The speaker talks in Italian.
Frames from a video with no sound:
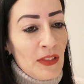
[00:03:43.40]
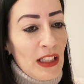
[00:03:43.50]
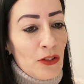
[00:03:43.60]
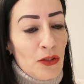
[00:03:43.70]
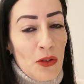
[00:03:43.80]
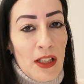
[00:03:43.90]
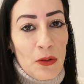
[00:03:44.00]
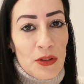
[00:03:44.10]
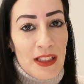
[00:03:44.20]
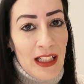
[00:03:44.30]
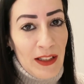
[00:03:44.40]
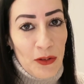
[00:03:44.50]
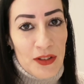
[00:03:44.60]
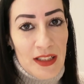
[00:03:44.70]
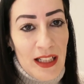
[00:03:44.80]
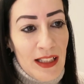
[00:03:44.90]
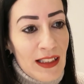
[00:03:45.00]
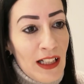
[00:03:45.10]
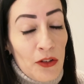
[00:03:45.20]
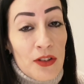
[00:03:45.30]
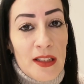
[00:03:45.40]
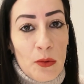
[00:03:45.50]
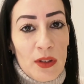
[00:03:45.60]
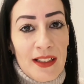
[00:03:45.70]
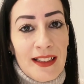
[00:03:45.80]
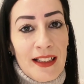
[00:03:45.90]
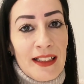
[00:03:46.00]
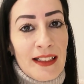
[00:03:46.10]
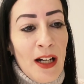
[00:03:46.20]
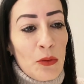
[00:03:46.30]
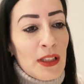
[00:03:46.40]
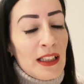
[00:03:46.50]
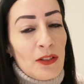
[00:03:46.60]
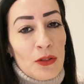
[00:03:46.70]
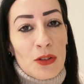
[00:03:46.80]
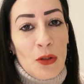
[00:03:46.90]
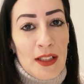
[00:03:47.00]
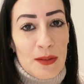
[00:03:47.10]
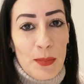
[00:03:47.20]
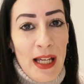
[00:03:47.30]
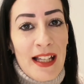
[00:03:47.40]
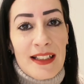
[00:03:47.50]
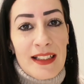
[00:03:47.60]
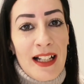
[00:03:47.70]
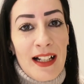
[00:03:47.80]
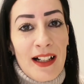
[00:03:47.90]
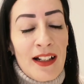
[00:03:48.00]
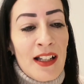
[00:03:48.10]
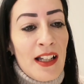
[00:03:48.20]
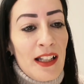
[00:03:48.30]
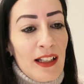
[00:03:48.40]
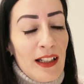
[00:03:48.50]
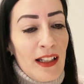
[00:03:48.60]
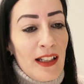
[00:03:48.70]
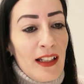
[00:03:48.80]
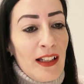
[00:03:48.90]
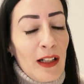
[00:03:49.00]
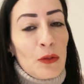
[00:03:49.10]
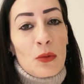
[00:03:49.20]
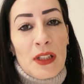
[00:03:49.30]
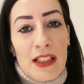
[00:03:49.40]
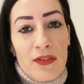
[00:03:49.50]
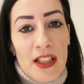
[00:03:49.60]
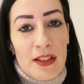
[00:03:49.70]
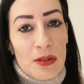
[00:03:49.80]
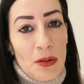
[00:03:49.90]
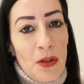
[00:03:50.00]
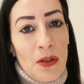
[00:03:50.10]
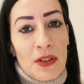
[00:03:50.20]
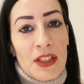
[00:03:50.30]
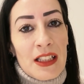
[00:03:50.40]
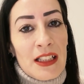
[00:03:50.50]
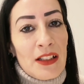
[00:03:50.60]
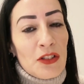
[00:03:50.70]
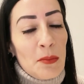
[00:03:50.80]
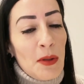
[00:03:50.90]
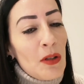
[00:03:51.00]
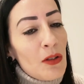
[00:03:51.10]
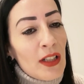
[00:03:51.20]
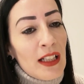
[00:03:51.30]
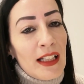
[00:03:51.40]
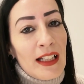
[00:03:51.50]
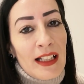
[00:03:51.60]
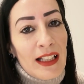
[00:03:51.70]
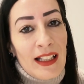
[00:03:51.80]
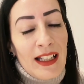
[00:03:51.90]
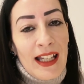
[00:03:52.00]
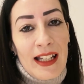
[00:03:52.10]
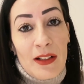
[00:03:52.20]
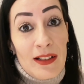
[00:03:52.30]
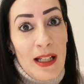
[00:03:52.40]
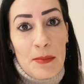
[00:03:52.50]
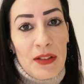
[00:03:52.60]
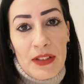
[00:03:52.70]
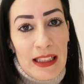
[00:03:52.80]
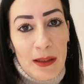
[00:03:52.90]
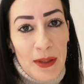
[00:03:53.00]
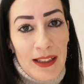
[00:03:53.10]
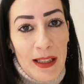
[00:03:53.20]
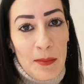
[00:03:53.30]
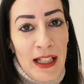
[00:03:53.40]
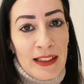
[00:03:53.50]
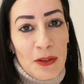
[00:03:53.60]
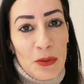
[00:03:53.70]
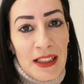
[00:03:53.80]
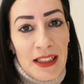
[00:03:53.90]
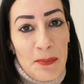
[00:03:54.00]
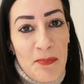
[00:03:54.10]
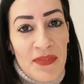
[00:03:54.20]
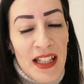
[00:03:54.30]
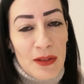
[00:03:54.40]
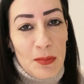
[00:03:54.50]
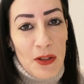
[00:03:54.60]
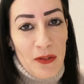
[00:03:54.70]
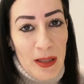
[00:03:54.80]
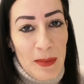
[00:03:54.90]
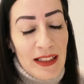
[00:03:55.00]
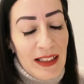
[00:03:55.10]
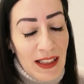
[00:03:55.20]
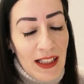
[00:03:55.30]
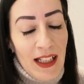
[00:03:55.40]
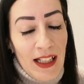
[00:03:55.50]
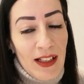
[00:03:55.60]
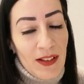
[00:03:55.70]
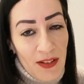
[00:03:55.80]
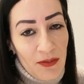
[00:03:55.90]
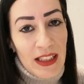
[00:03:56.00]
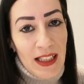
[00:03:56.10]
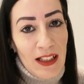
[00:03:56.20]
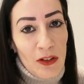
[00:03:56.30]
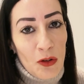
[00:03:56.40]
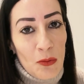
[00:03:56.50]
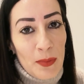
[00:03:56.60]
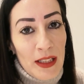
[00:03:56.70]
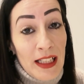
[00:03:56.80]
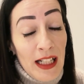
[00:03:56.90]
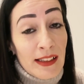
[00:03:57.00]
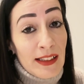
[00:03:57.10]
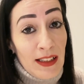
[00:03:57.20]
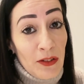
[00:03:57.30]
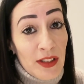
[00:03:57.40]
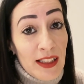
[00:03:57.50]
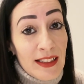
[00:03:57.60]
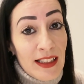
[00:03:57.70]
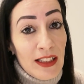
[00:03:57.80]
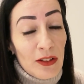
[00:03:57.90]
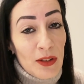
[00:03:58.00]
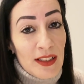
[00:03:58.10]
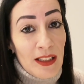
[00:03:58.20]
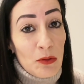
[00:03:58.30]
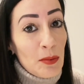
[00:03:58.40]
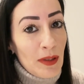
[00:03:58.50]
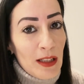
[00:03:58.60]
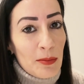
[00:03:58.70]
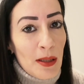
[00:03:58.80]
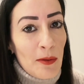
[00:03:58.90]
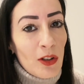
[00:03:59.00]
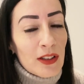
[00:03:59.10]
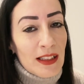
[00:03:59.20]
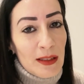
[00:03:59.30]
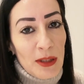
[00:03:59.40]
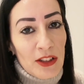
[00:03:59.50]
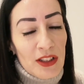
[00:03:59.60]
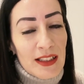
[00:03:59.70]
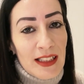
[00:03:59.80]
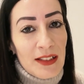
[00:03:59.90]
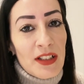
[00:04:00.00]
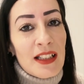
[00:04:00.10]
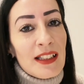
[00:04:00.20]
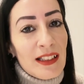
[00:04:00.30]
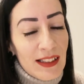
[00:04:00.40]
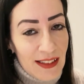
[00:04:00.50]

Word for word: che sono le cose della nostra, della nostra quotidianità, quindi non so, la spesa, eh, alcune riflessioni, insomma quello che, che è la mia vita praticamente, quindi spero veramente che vi tengano compagnia, anzi se non sei iscritto e sei qui per la prima volta e ti piace iscriverti,